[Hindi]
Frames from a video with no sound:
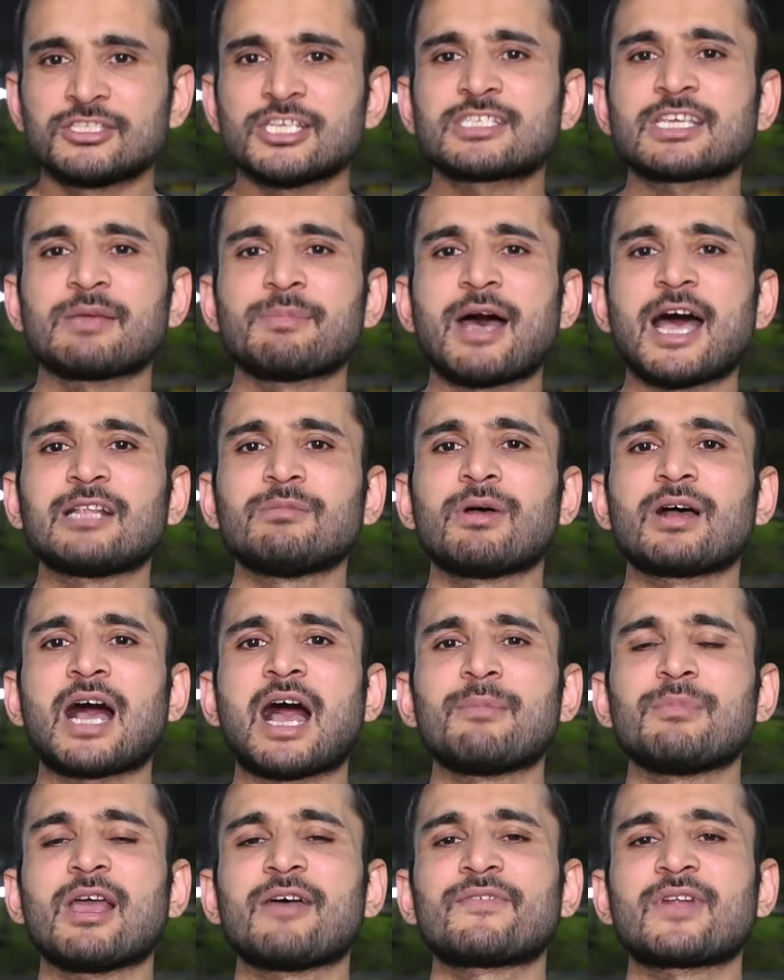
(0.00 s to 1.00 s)
जिसके बाद
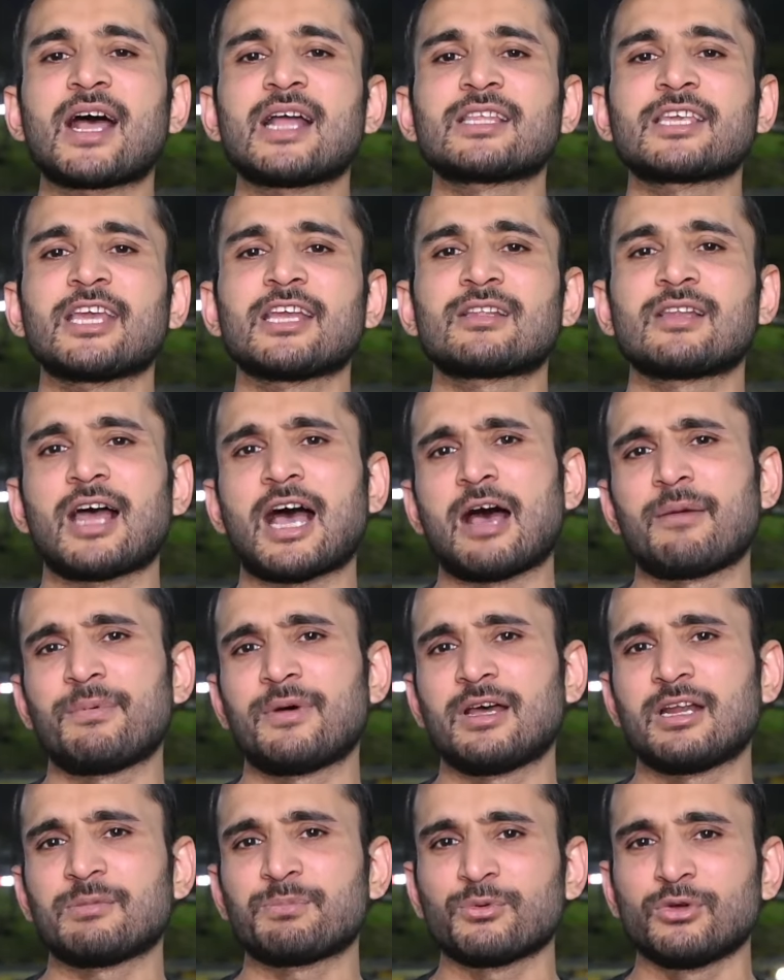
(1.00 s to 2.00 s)
मकामी अफराद की इतला
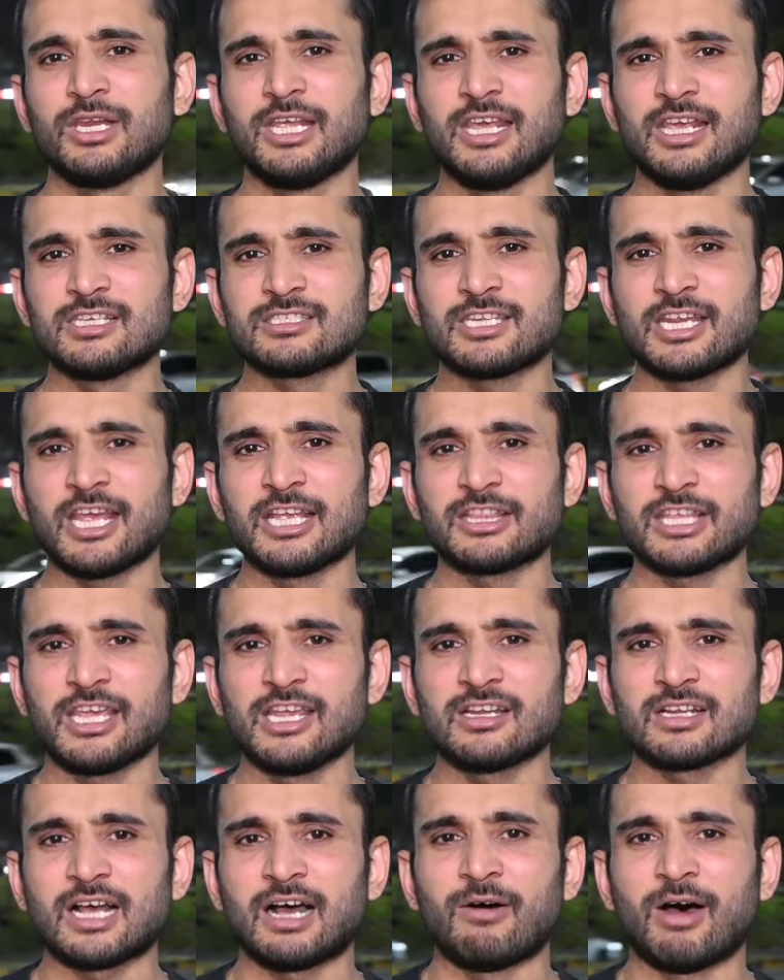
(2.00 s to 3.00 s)
पर पुलिस ने
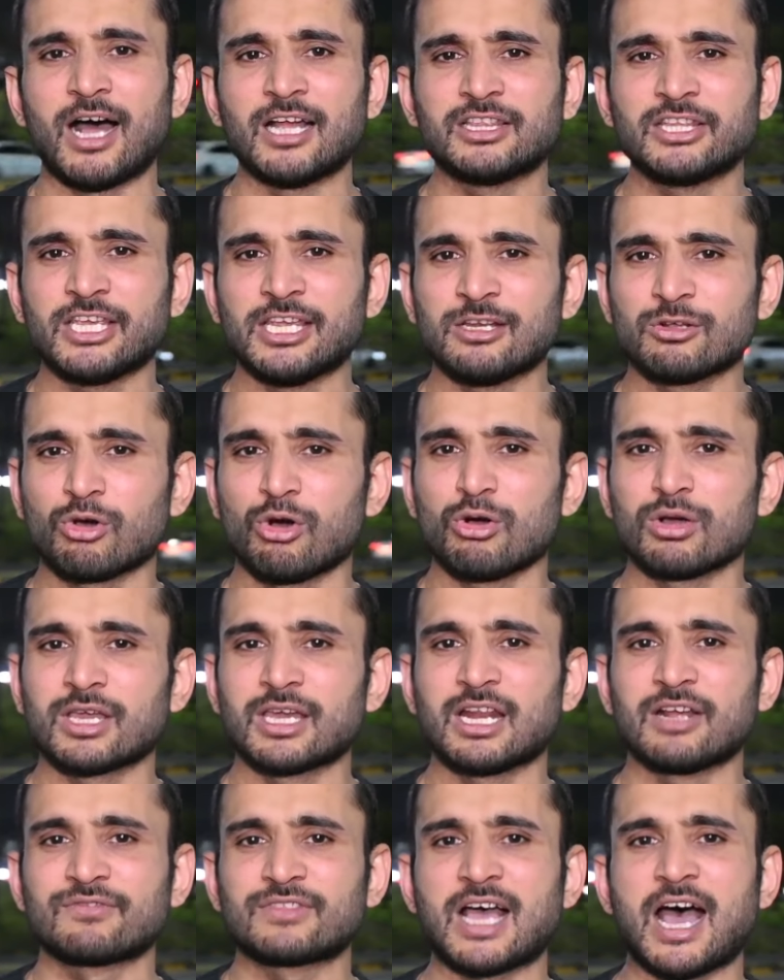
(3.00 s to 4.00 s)
तीन खातन को
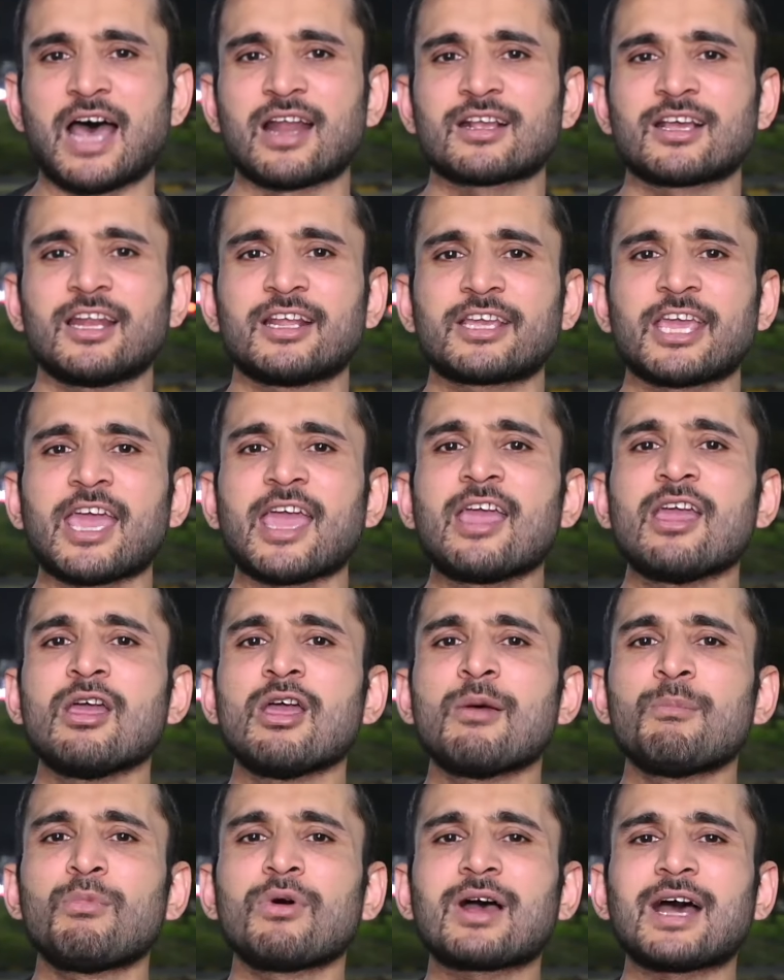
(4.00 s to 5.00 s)
गिरफ्तार करके
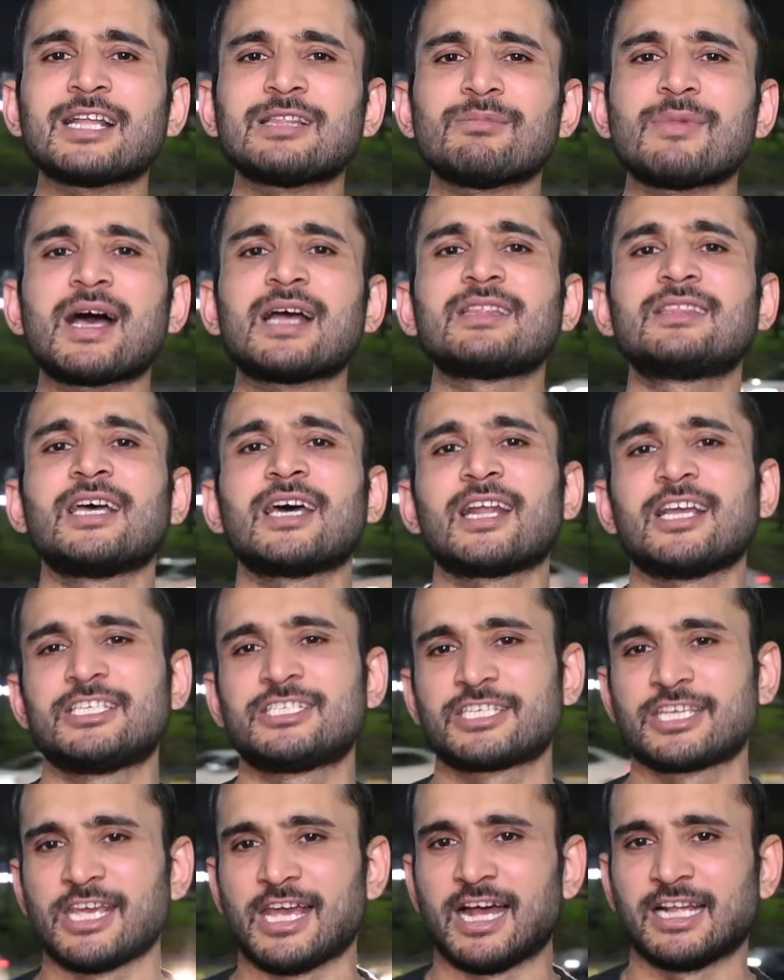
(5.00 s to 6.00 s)
मुकदमा
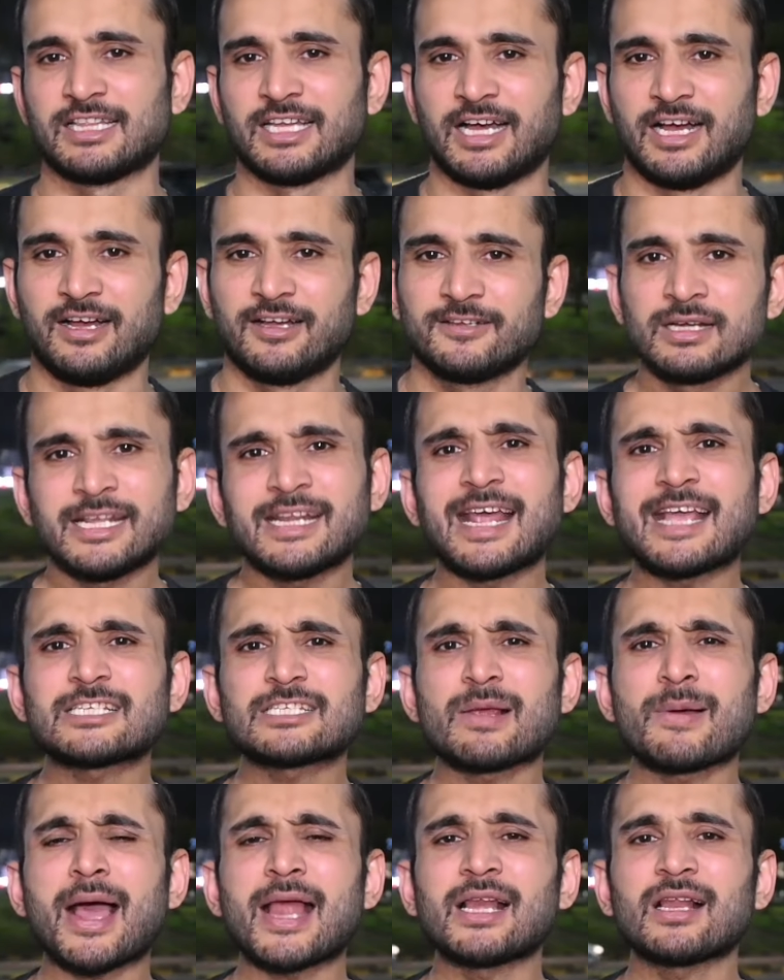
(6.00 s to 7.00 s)
दर्ज किया था डेरे
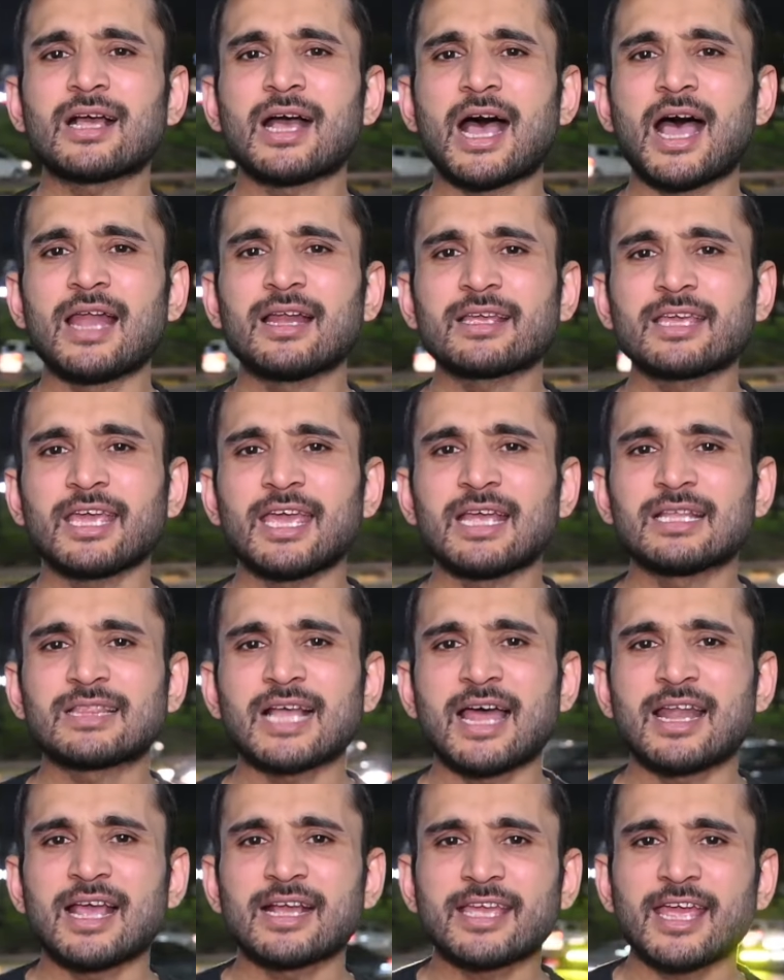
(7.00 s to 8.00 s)
समाइल खान के
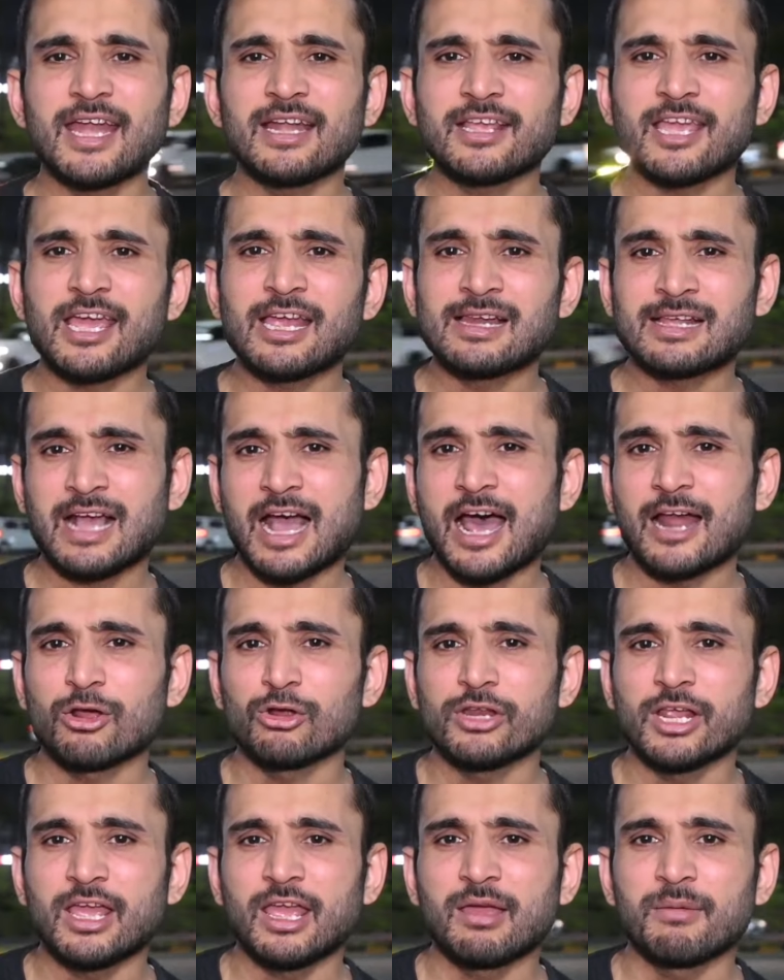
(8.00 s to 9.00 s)
ताना कैन के
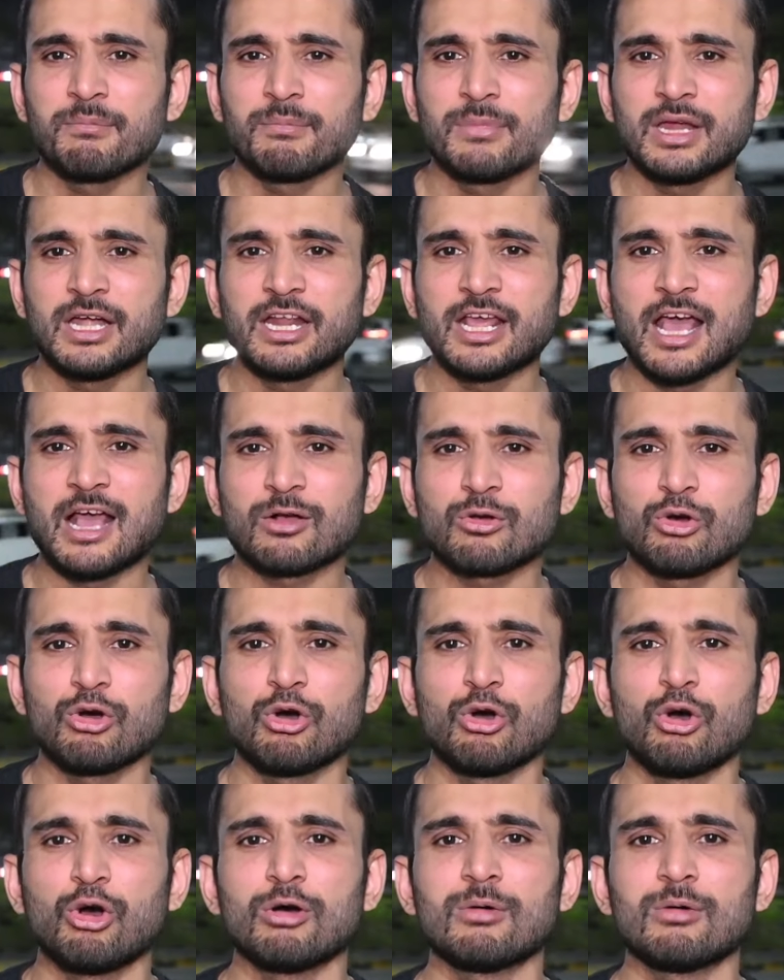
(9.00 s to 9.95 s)
एहलकारों ने मीडिया को